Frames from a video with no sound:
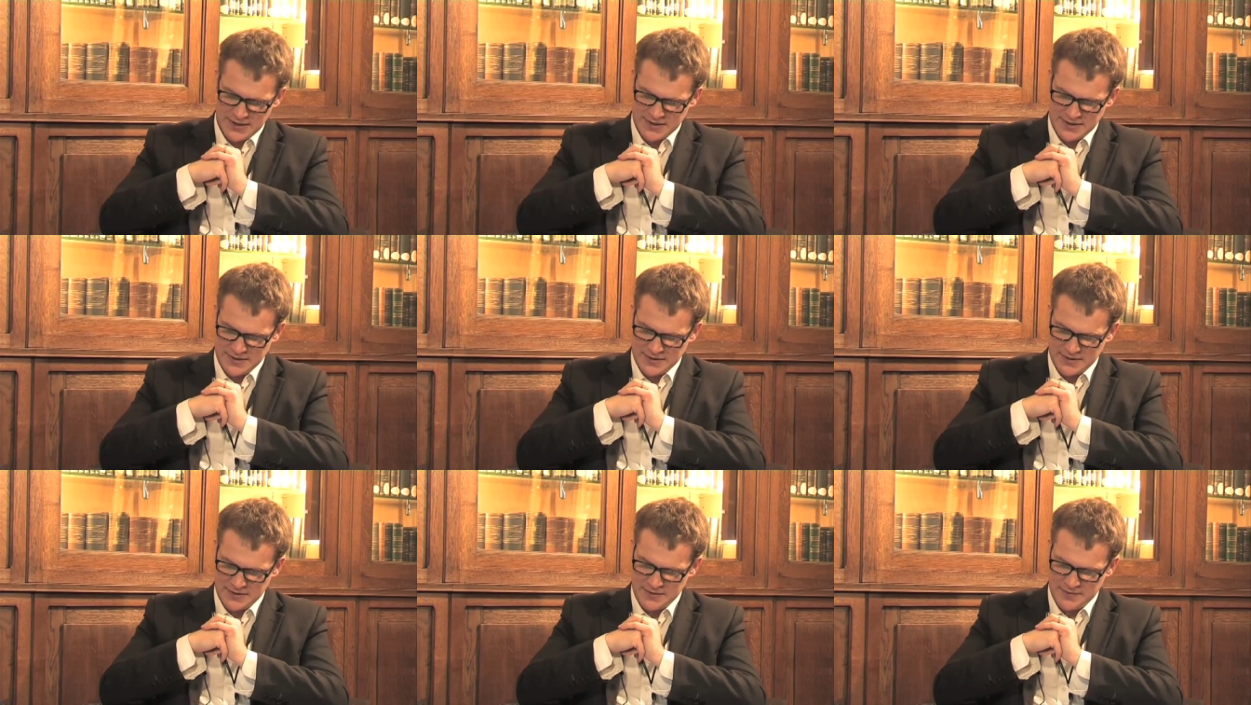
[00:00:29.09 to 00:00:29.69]

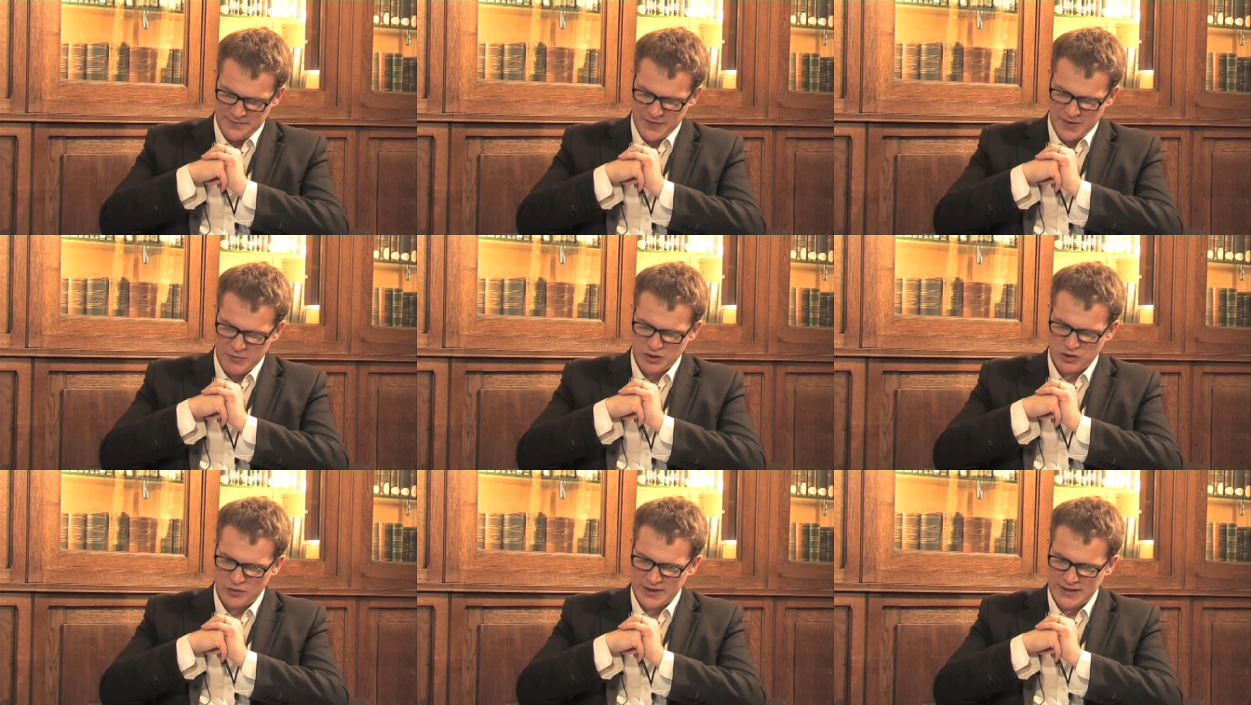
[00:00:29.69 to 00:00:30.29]

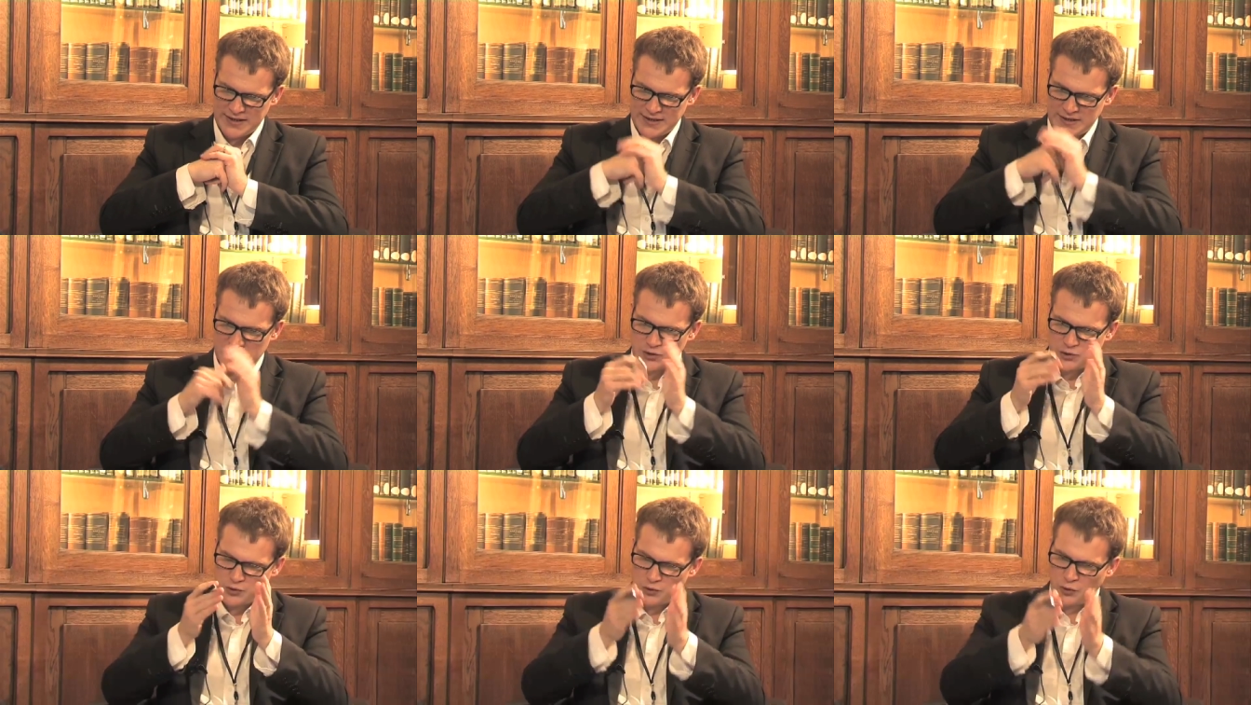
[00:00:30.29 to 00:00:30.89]
moi, je voudrais
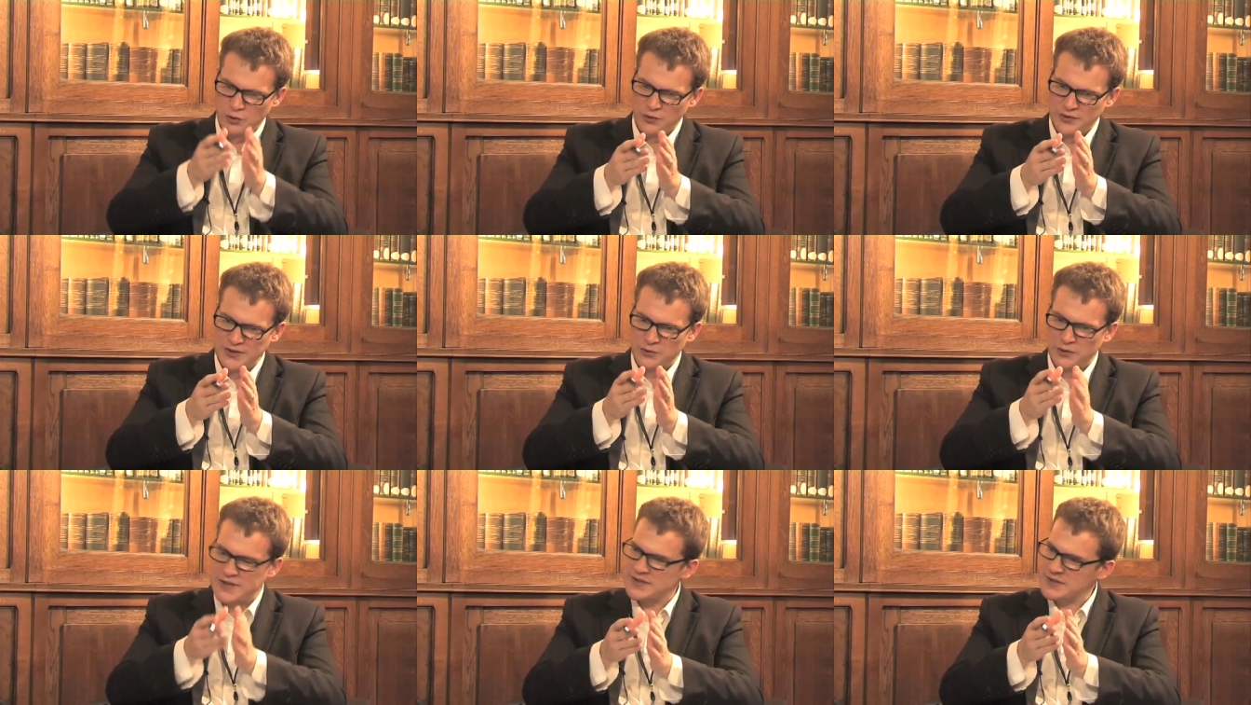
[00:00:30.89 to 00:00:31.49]
juste orienter
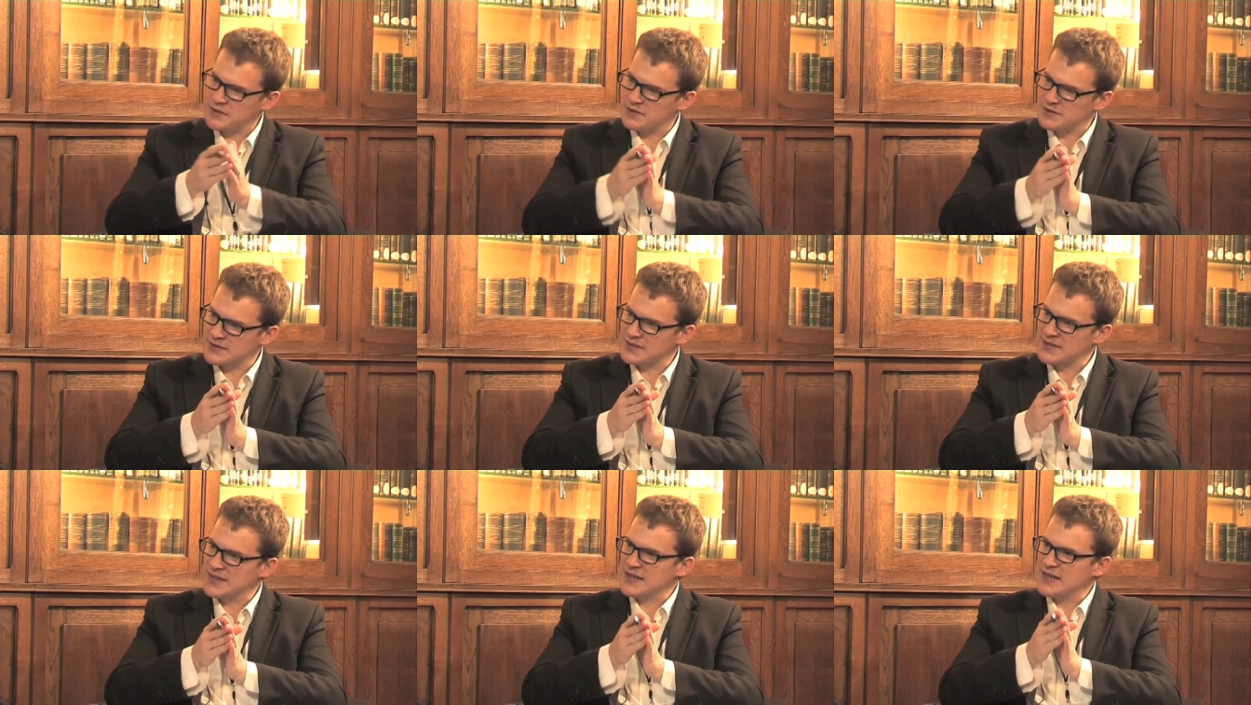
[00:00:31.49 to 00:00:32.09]
sur les sciences.